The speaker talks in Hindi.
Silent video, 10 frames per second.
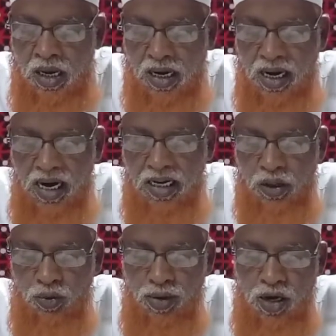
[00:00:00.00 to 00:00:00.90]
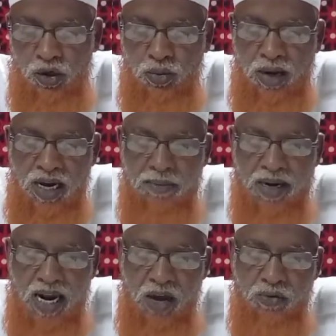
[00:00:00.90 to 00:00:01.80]
हालांकि तुम्हें और तुम्हारी
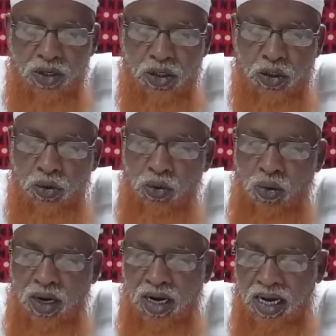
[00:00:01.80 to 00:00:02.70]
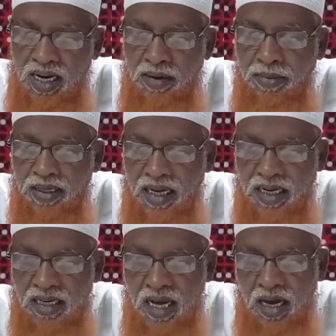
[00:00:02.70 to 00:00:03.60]
बनाई हुई चीज़ों को अल्लाह ही ने पैदा
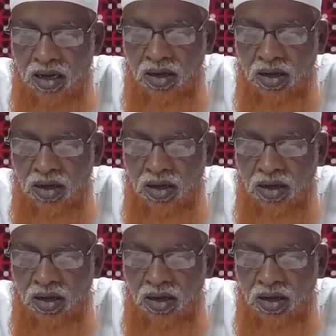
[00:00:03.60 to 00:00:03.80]
किया